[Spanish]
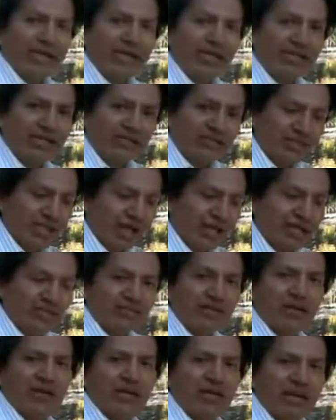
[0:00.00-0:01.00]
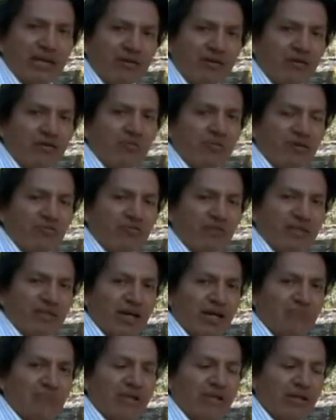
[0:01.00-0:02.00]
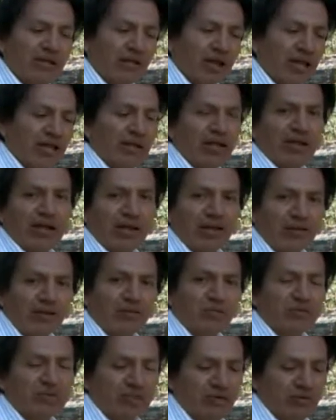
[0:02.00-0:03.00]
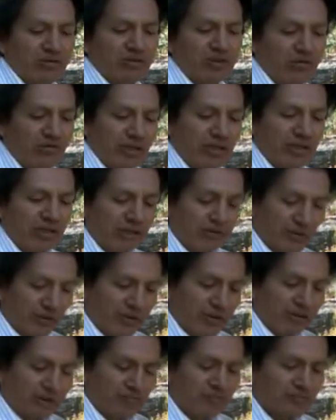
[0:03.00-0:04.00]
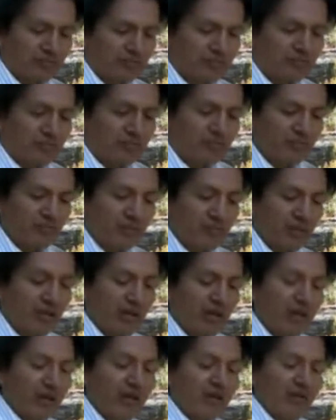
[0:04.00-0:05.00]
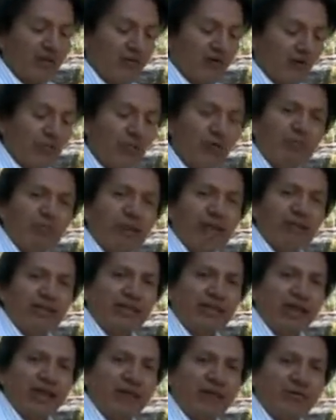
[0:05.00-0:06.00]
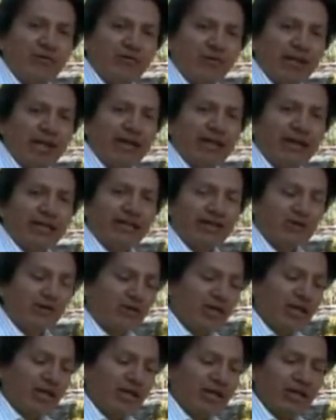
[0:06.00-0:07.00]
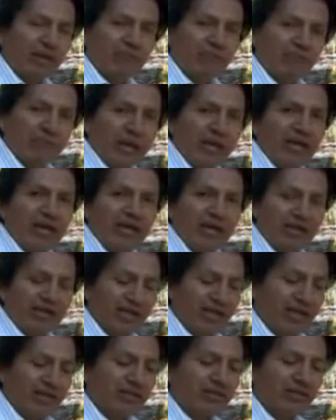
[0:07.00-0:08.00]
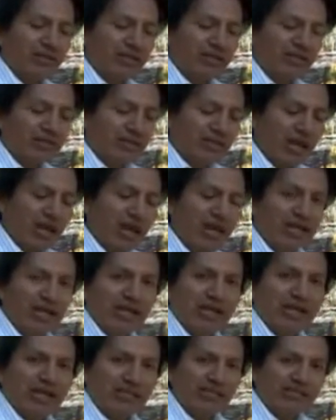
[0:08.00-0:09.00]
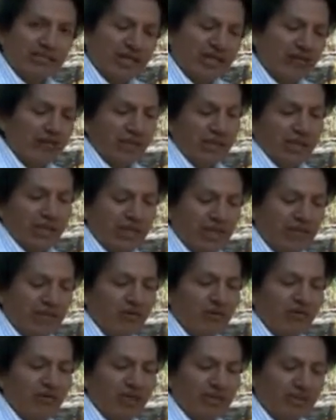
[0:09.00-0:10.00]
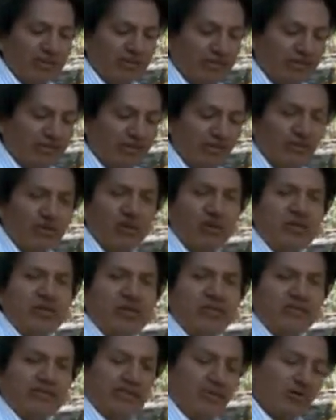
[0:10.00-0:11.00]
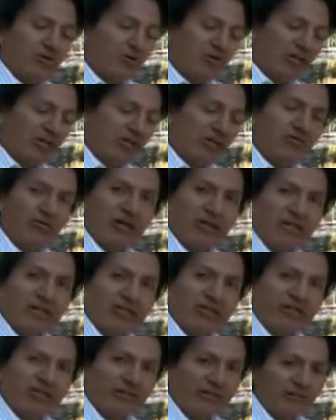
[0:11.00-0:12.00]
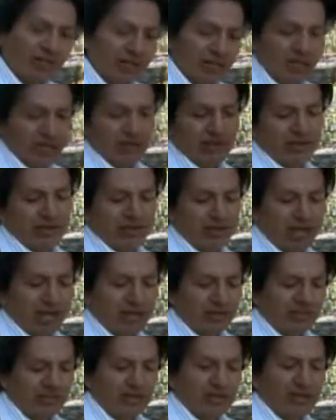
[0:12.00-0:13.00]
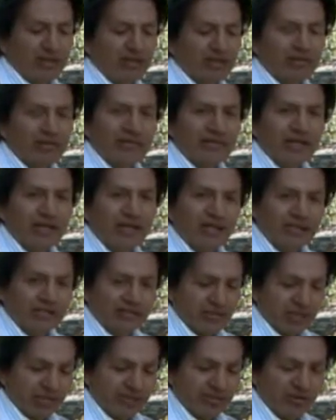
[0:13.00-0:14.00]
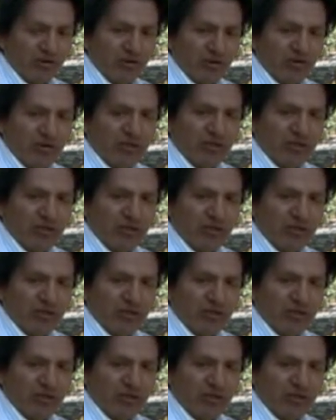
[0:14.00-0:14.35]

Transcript: enlistar esta en la norma oficial mexicana, la NOM 059 como planta con la categoría de P, quiere decir que está en serio peligro de extinción si continúan las actividades de extracción